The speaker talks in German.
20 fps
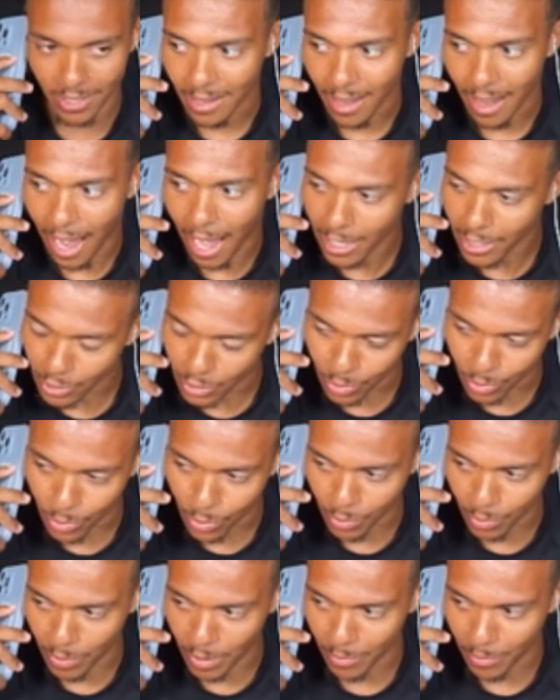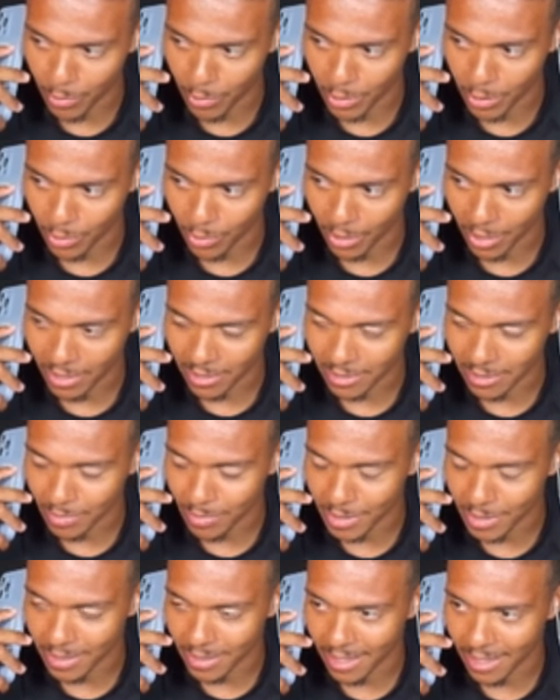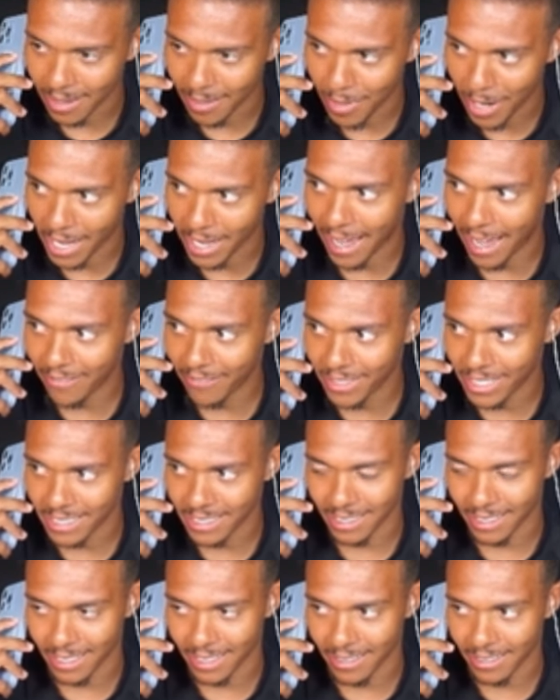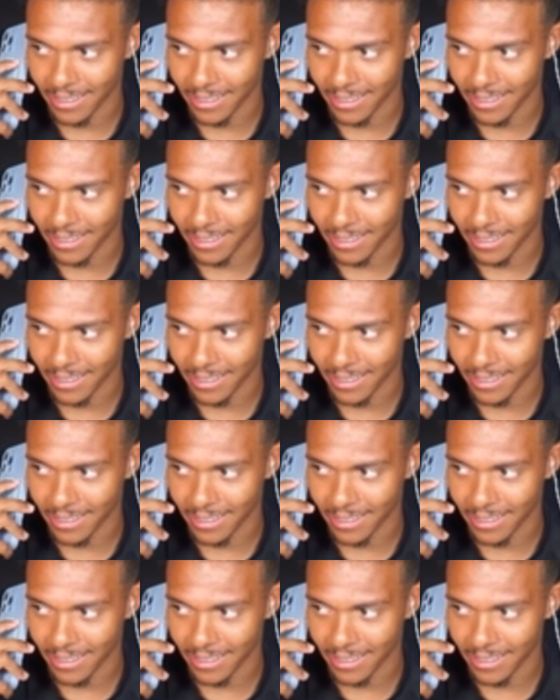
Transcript: Alles gut, mein Bruder, du kannst mit äh, meinem Anwalt reden.